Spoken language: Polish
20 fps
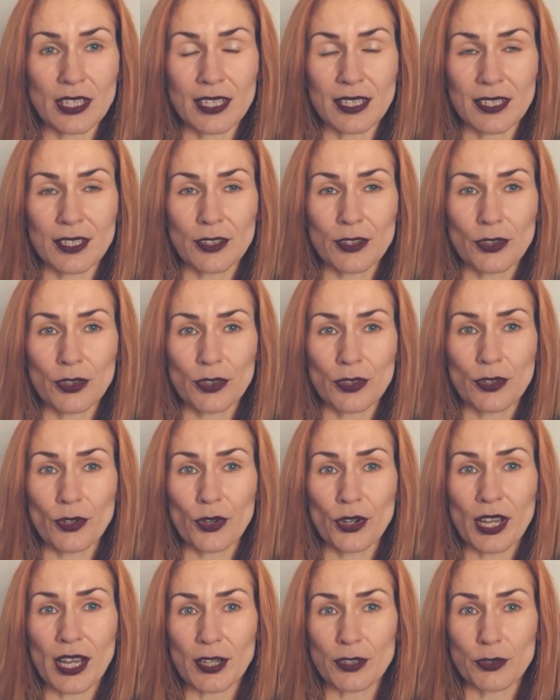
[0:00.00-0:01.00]
I
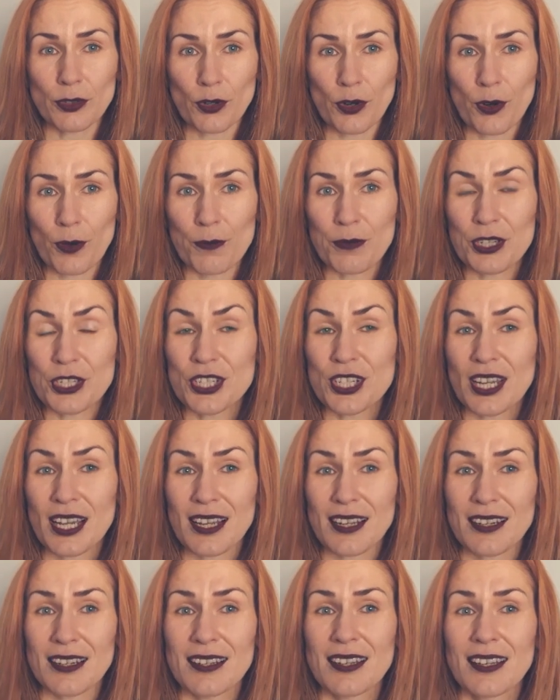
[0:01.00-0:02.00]
to, jak to robić,
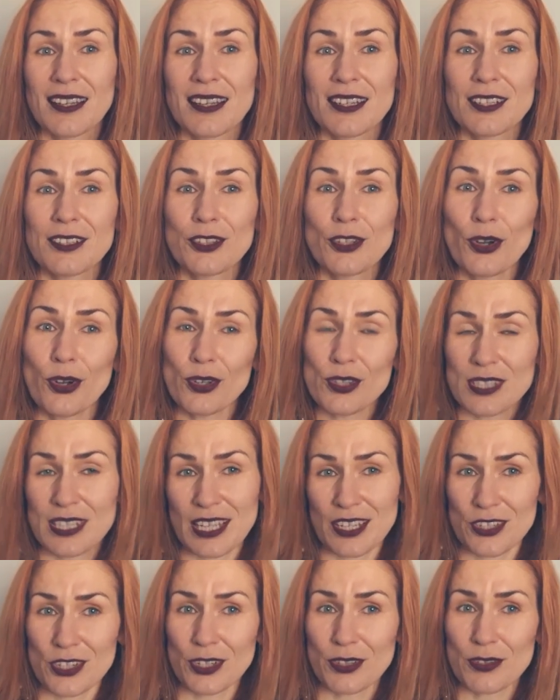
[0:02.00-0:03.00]
jak
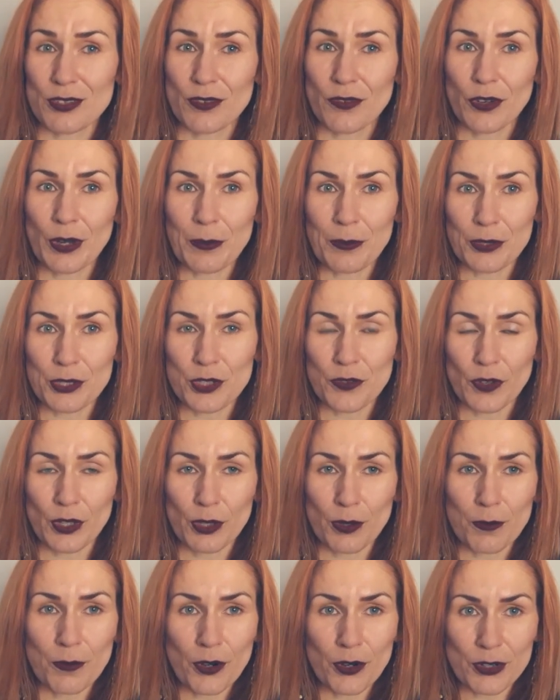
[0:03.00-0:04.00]
dostać się do swojej
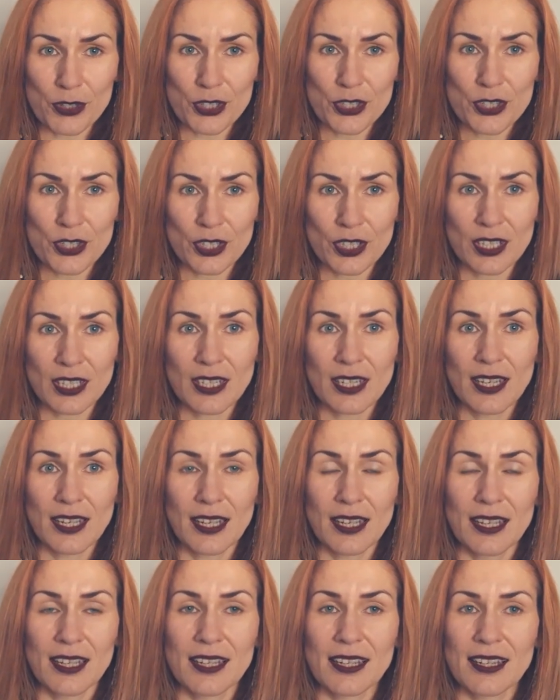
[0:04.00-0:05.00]
podświadomości,
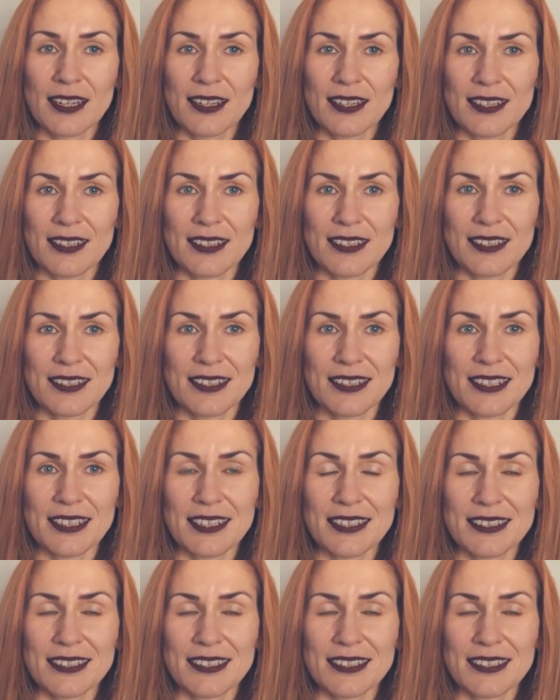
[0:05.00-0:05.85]
e,